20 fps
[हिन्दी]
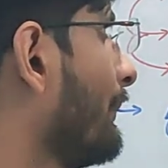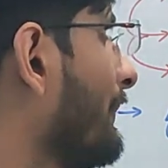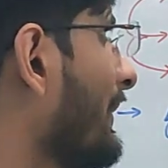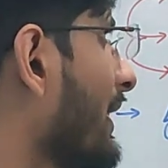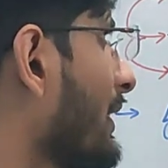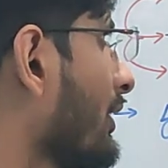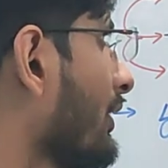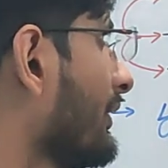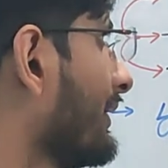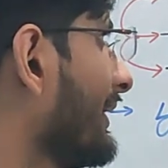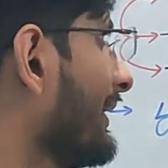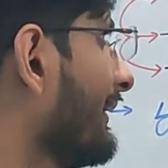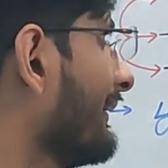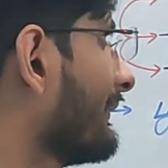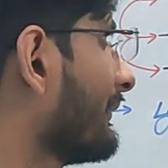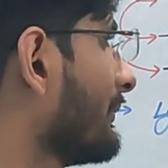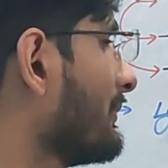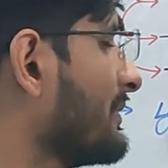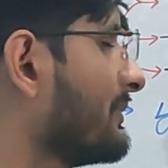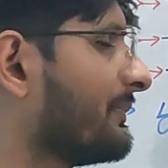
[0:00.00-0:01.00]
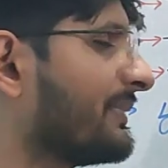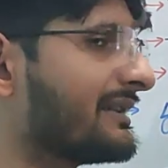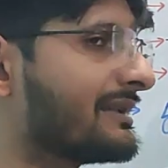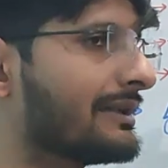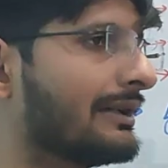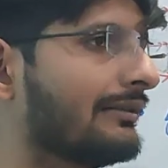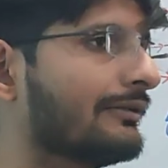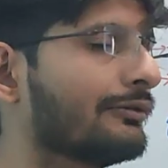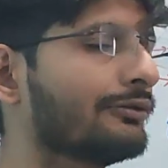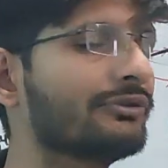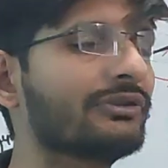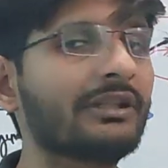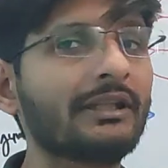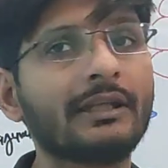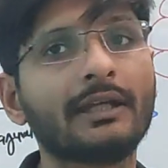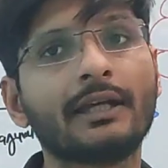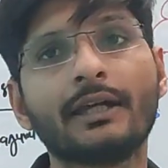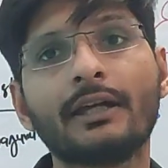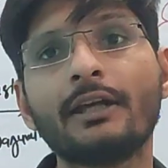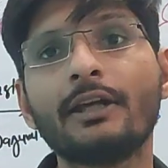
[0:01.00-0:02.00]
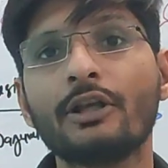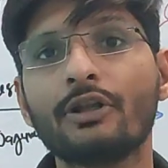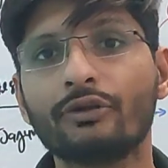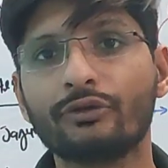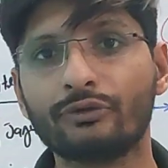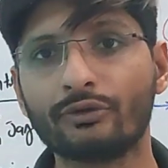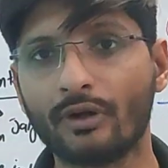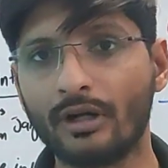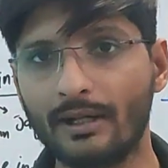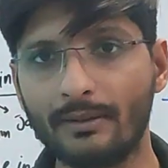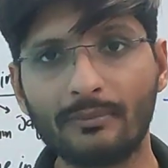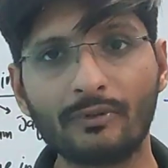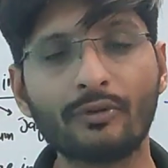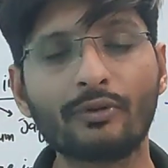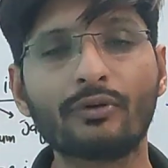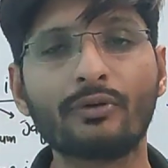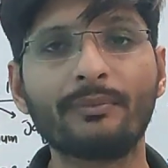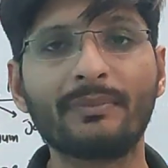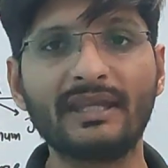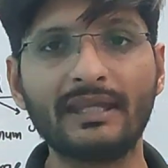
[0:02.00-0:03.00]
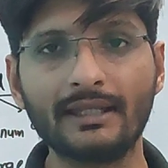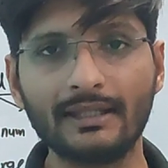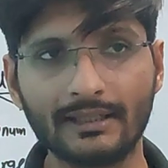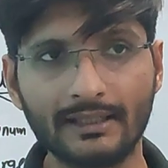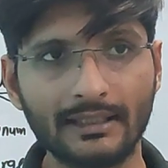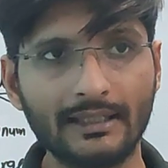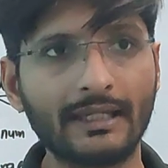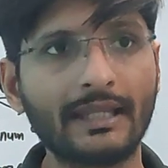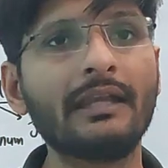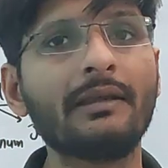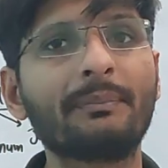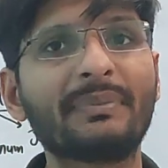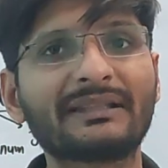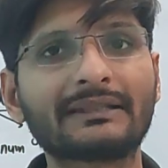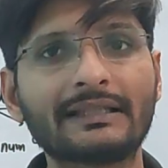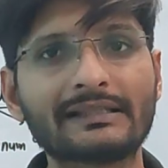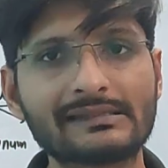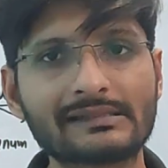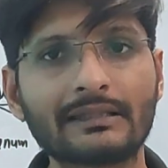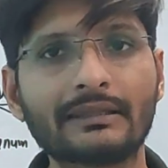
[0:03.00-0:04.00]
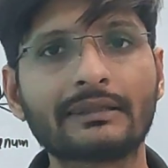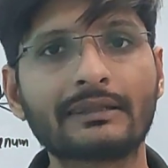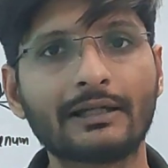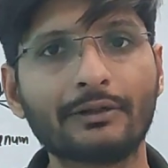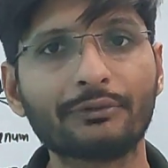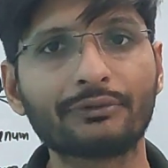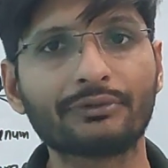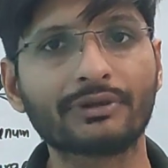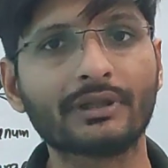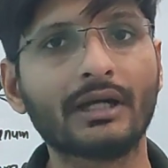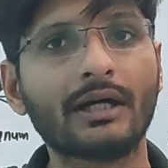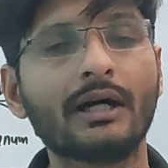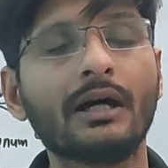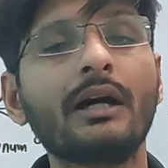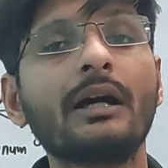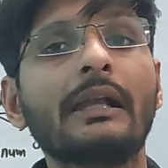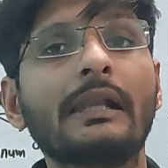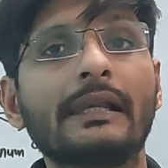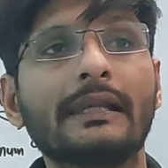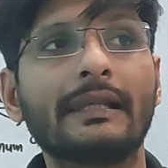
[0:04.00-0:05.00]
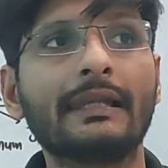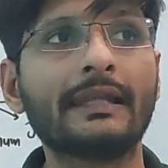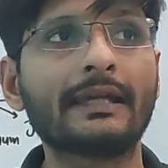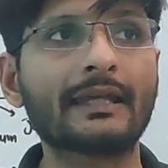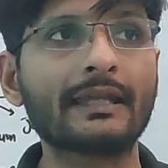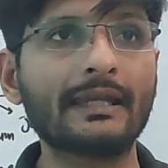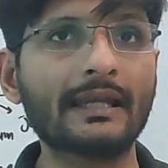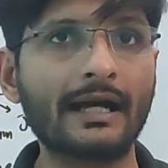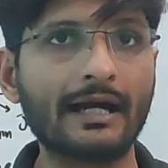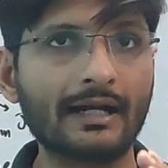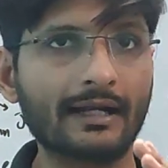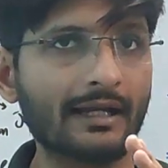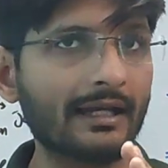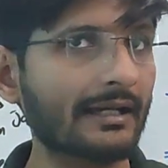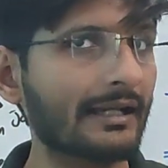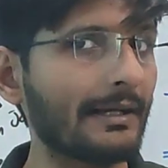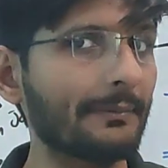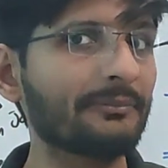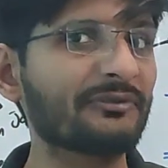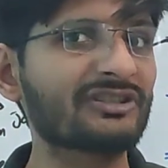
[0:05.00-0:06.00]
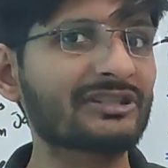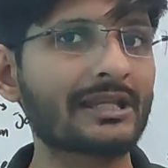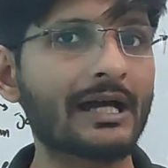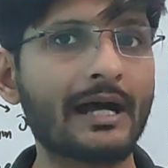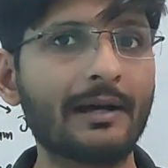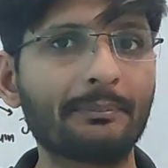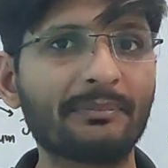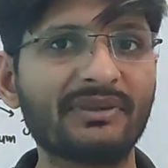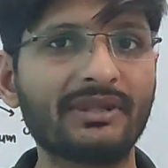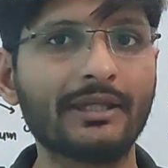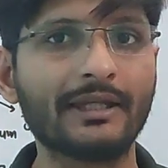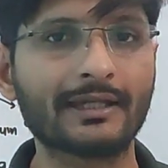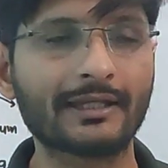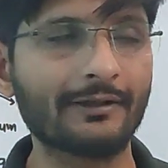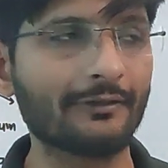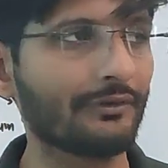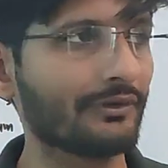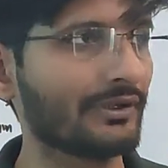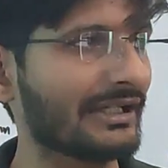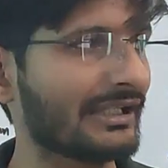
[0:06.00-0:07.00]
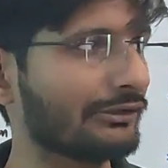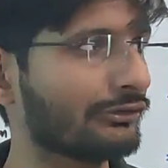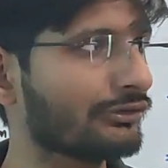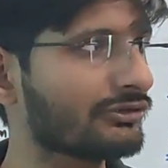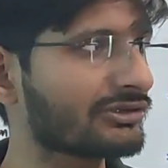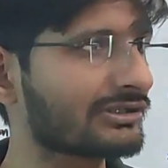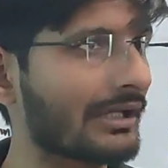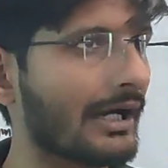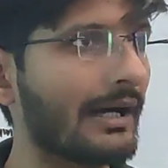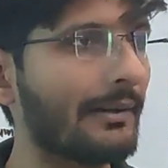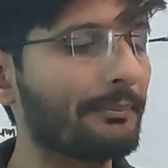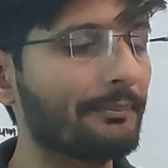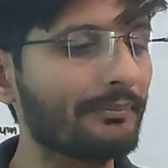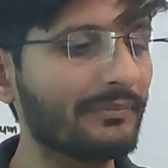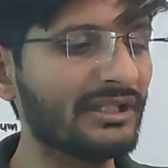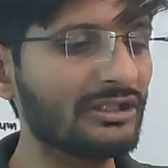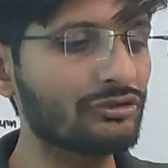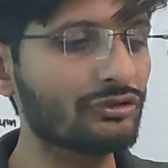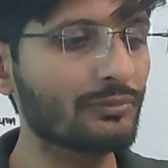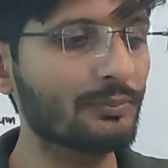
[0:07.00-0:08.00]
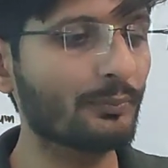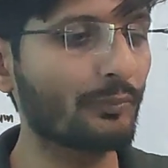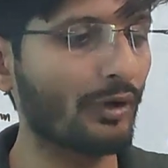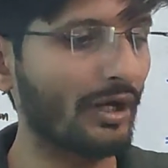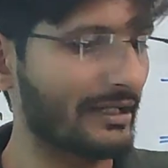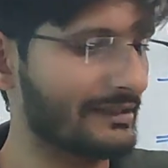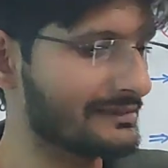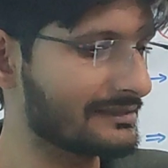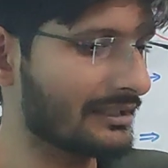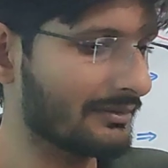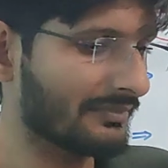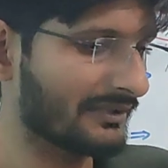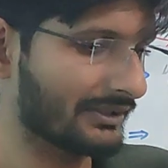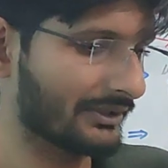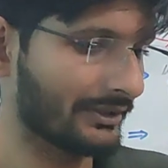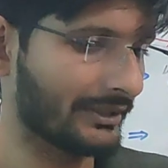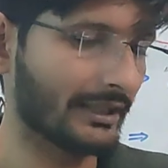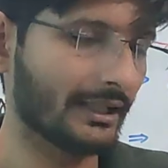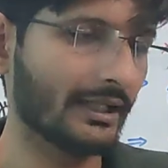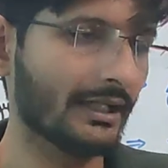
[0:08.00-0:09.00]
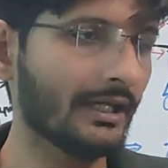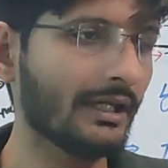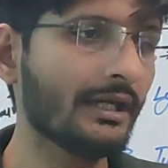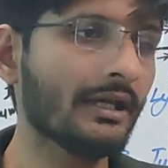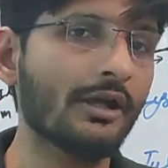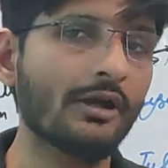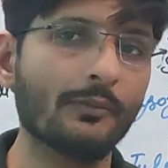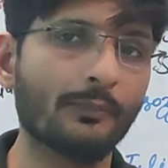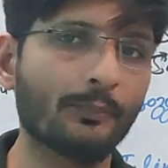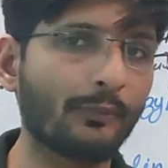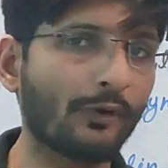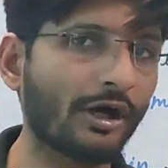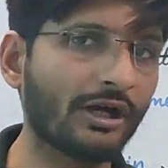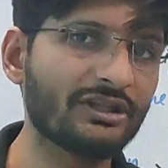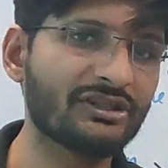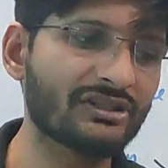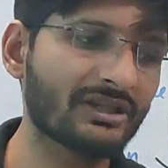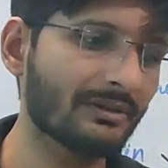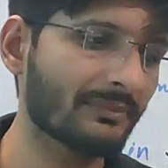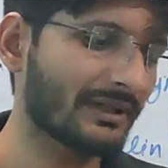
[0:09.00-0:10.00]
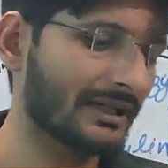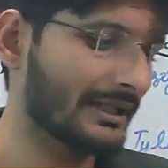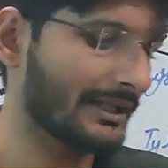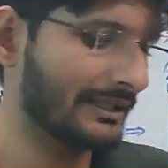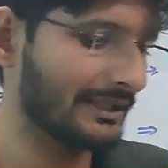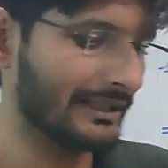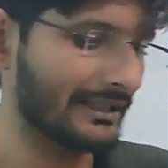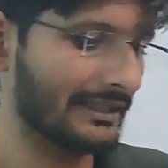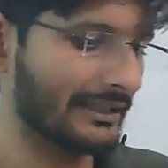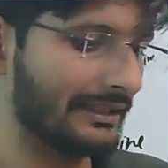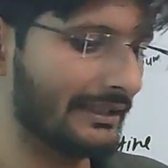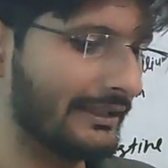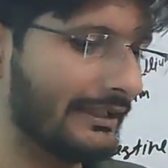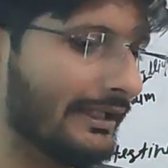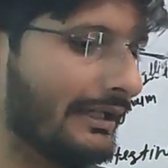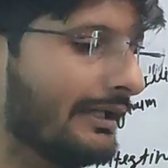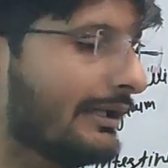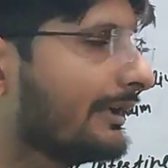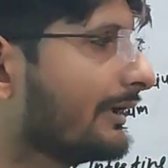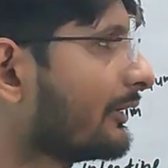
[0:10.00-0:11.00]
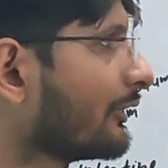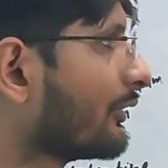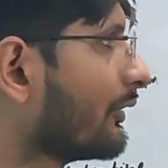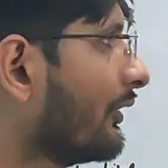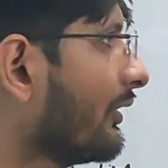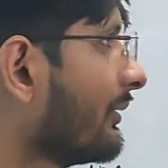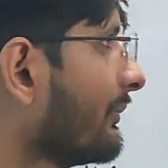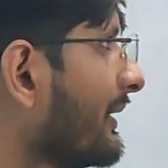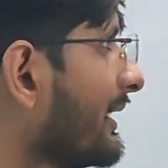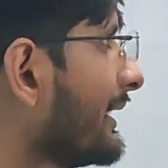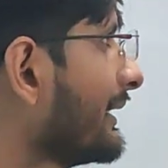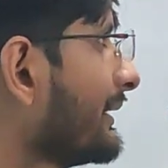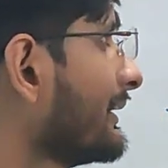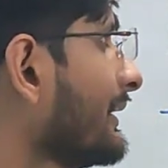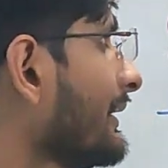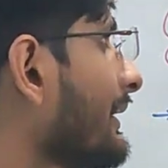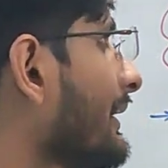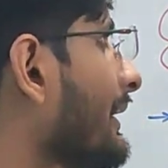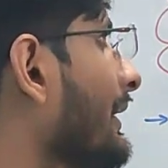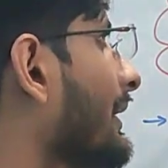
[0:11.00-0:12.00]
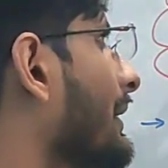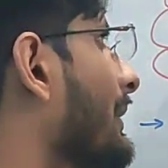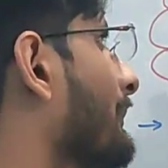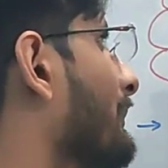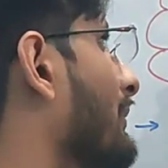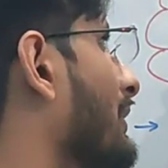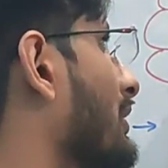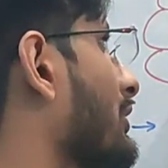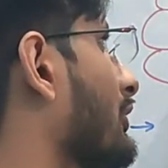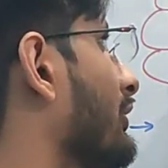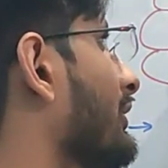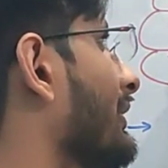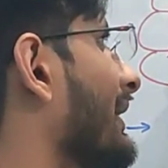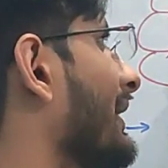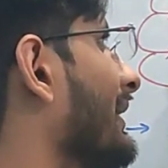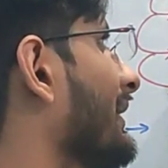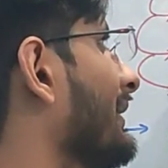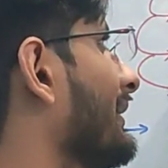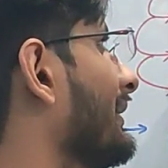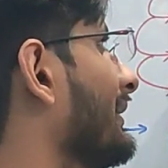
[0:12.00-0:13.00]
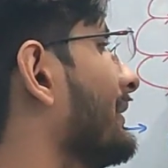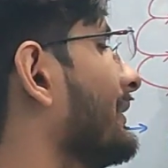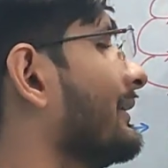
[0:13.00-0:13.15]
वो पैराटिड्स में प्रेजेंट होती है जो हम लोगों में नहीं पता चलता उतना लेकिन अगर आप सांप देखे होंगे तो सांप में जो पॉइजन बनता है पॉइजन बनाने के लिए कौन बनाती है पैराटाइट